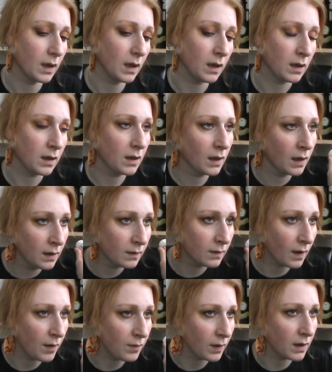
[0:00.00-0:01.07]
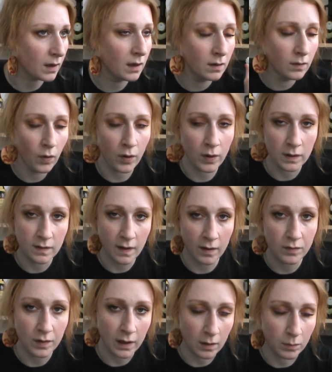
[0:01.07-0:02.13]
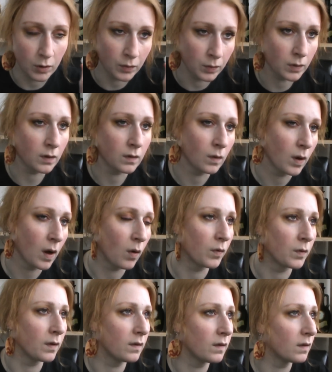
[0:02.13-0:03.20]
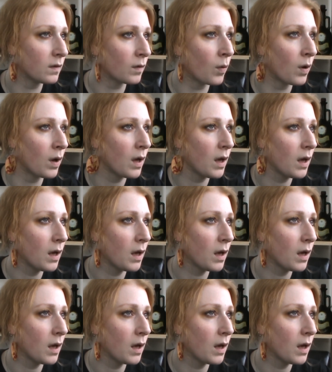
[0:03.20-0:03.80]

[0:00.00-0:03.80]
Ich kriege es einfach nicht hin, teure Zahnpflegeprodukte zu kaufen. Das ist so...